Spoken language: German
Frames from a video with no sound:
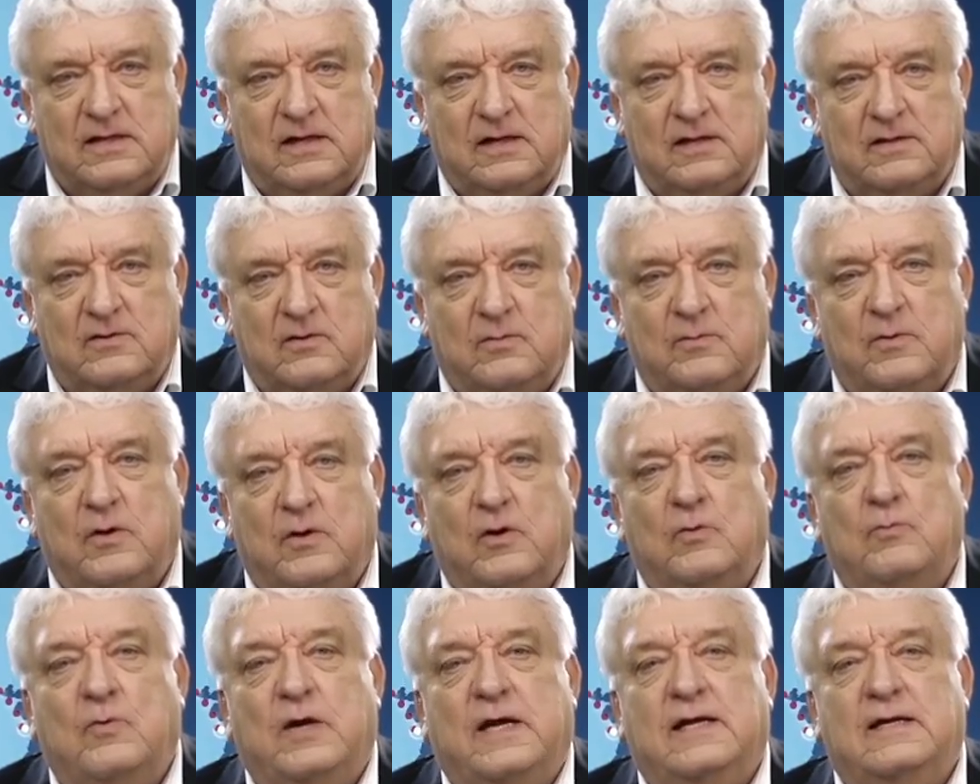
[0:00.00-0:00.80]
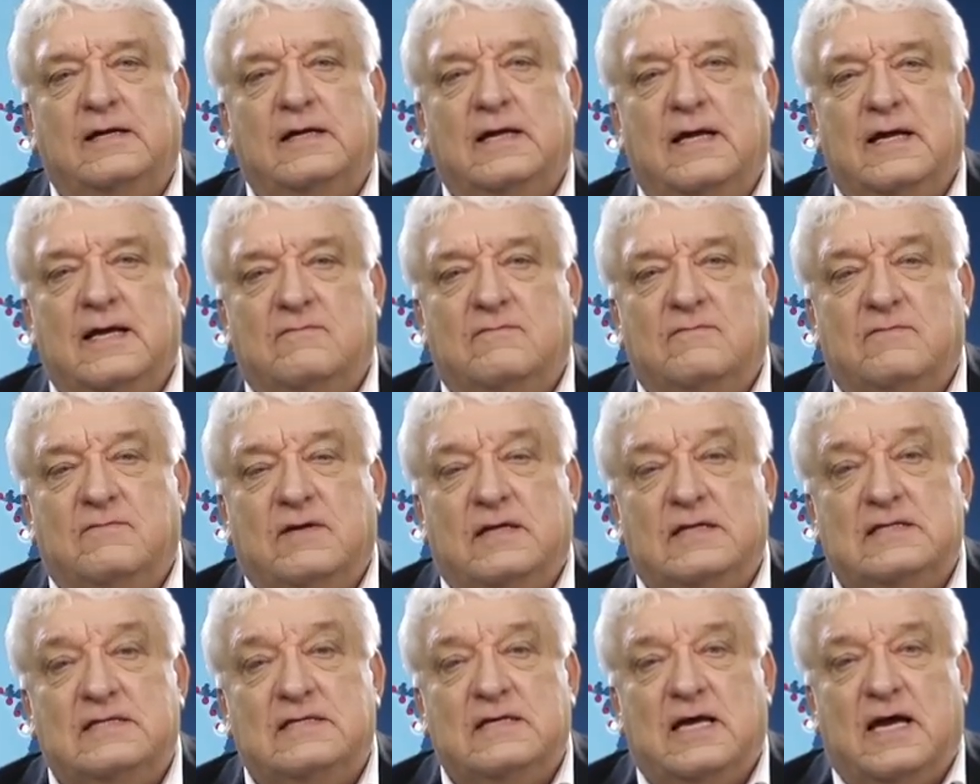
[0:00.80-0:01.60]
Washington.
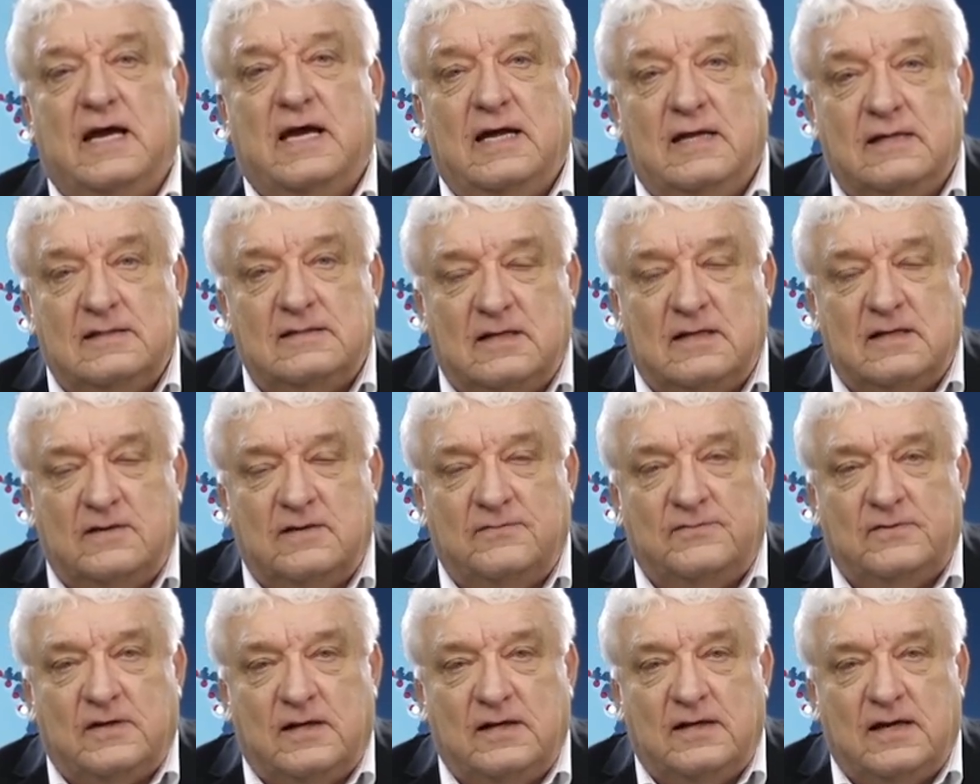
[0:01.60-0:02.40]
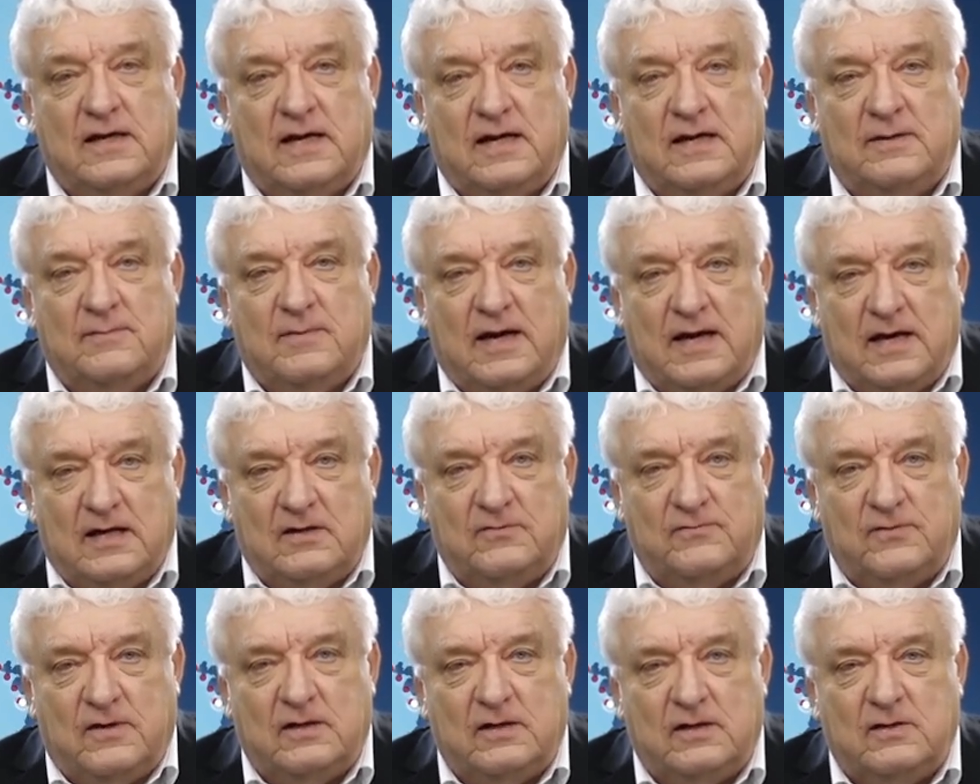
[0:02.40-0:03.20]
Epochal letzte Frage der
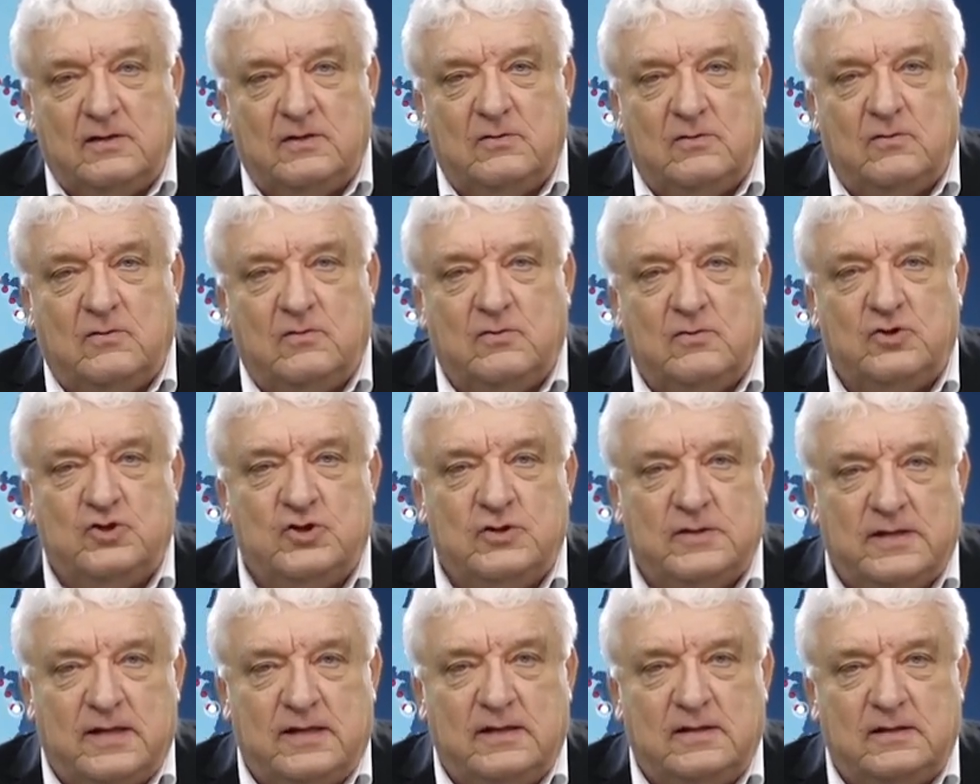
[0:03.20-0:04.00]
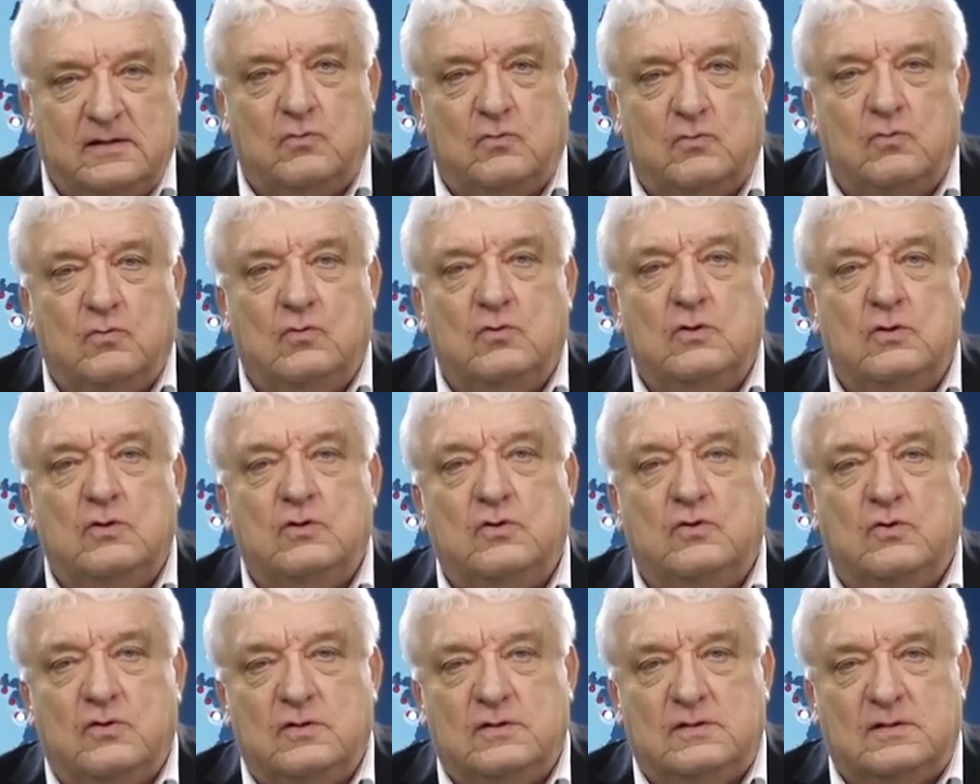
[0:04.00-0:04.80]
Menschheit in den USA gelöst.
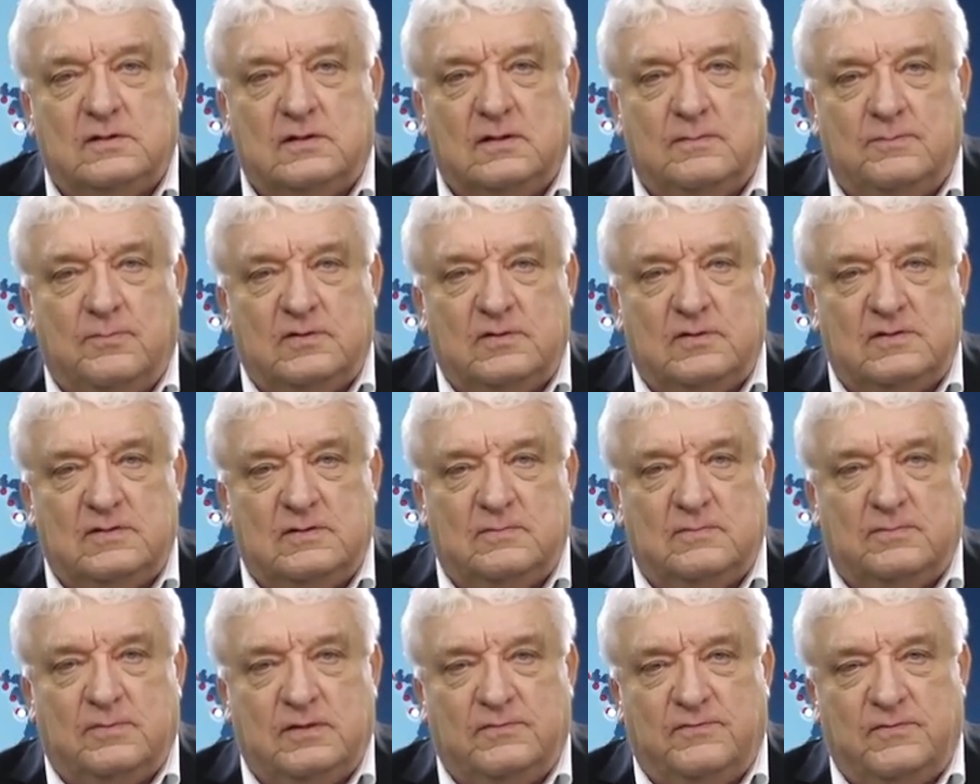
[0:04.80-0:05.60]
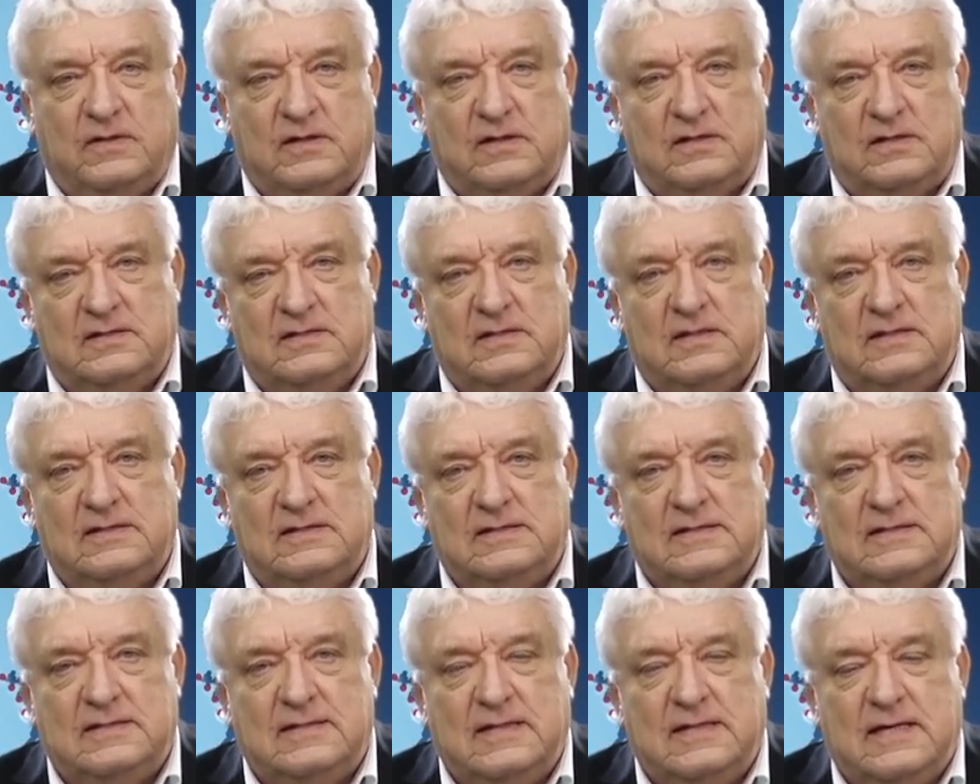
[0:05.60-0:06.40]
Nach nunmehr über
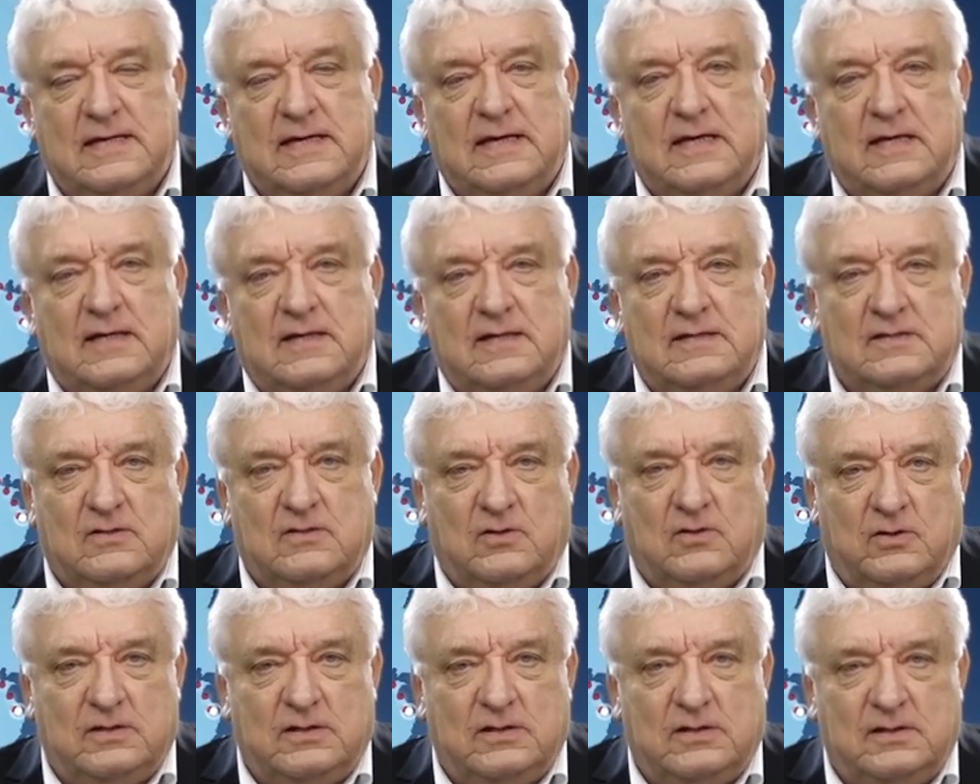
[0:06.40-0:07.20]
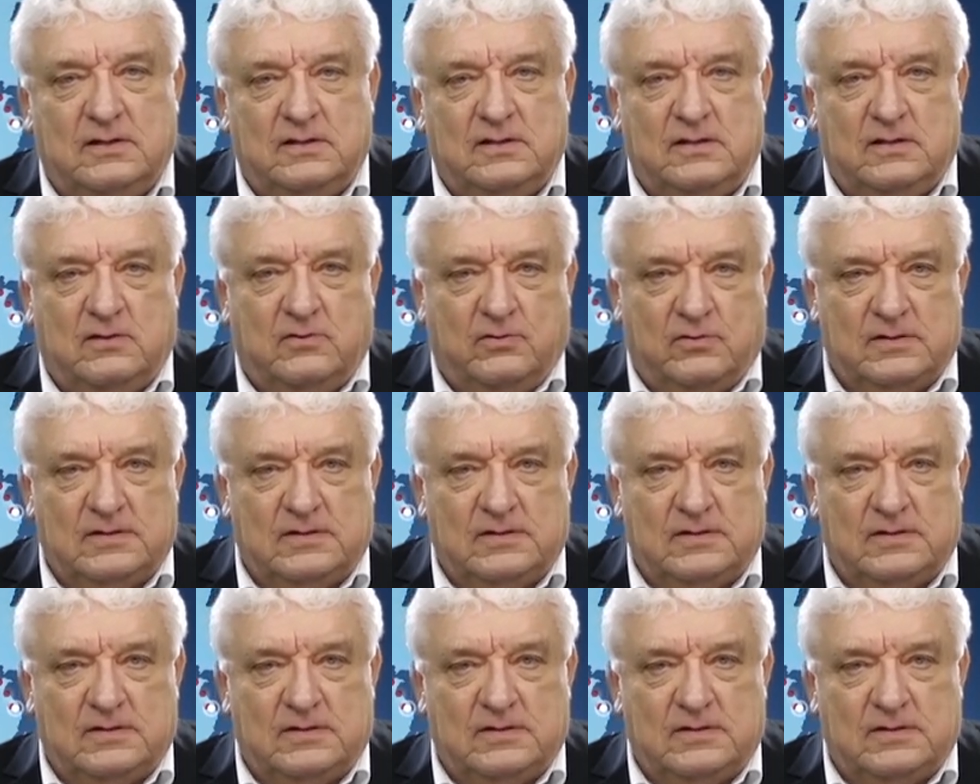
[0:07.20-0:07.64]
25 Jahren haben